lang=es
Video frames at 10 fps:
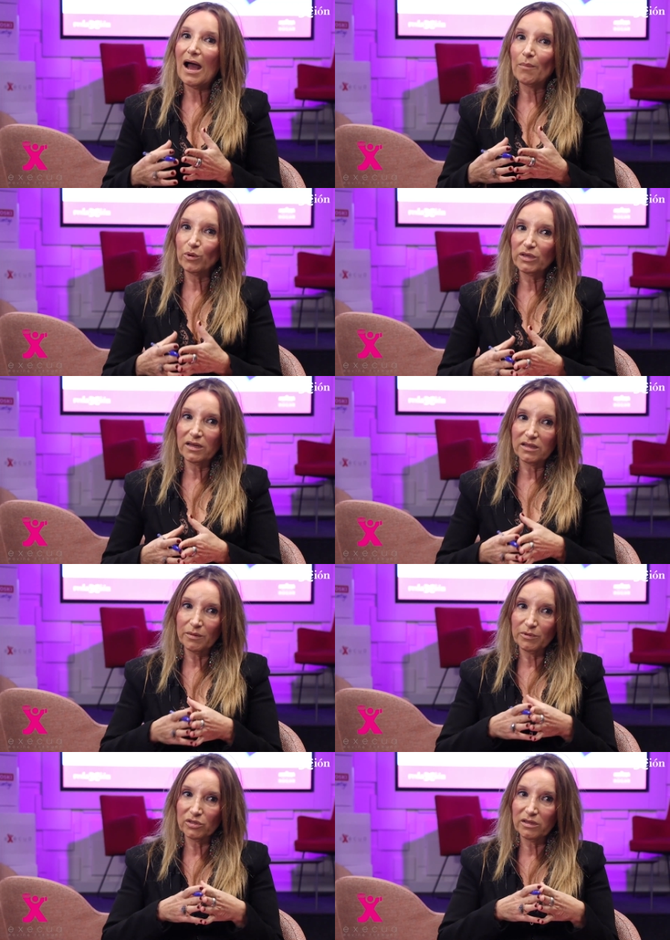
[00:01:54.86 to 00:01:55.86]
apoyar a esa
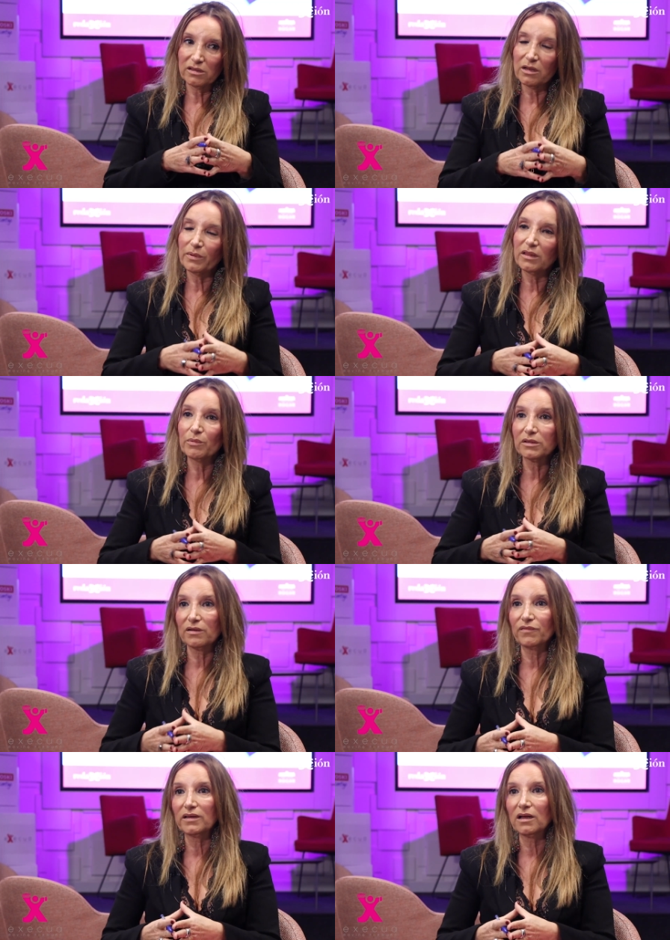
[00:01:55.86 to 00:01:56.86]
persona desde el principio hasta
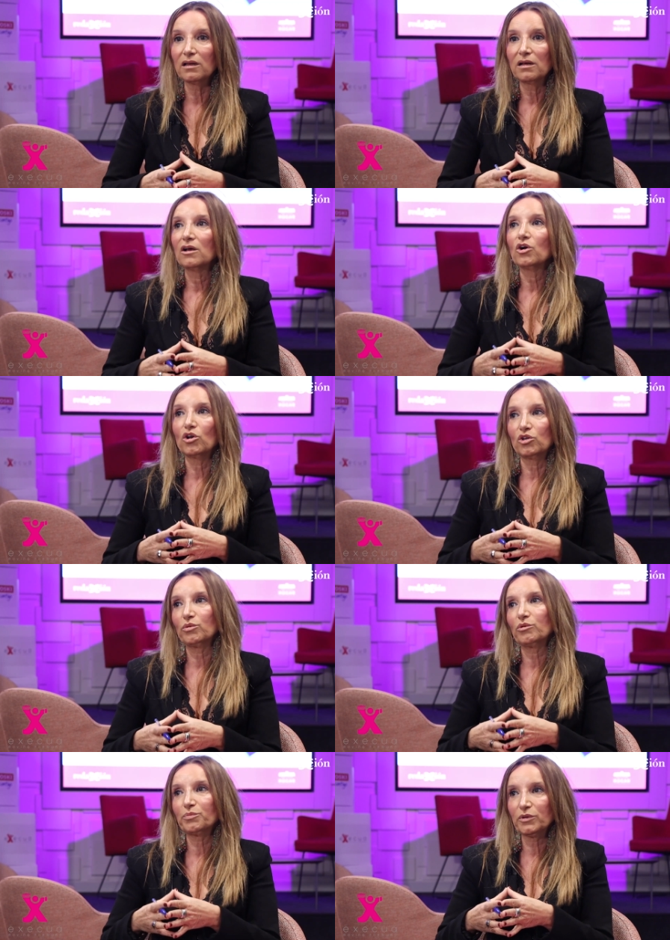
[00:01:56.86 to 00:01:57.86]
el final con los
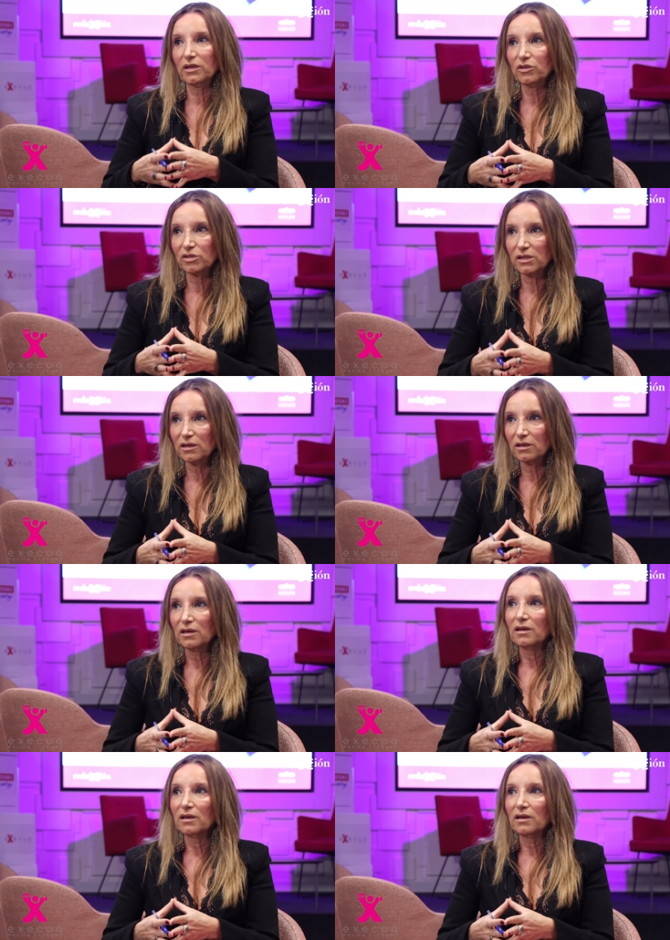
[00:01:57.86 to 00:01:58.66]
nuevos proyectos de